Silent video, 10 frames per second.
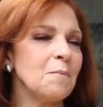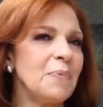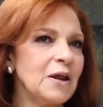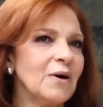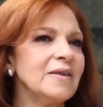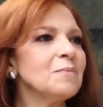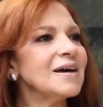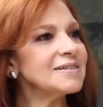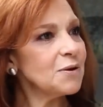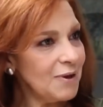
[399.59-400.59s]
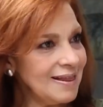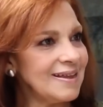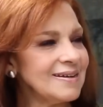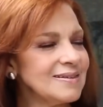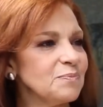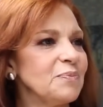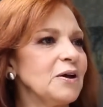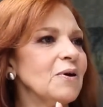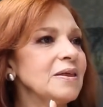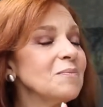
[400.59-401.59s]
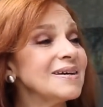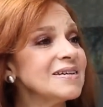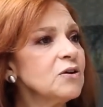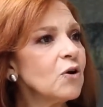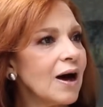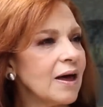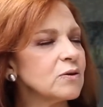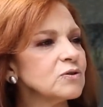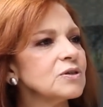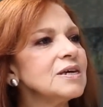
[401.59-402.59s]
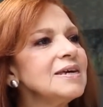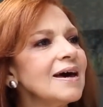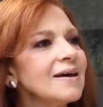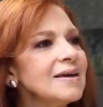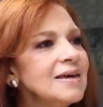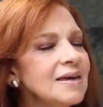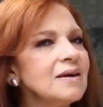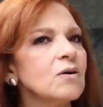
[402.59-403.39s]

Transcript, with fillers: Pero además rebeldes, pero además enojados y,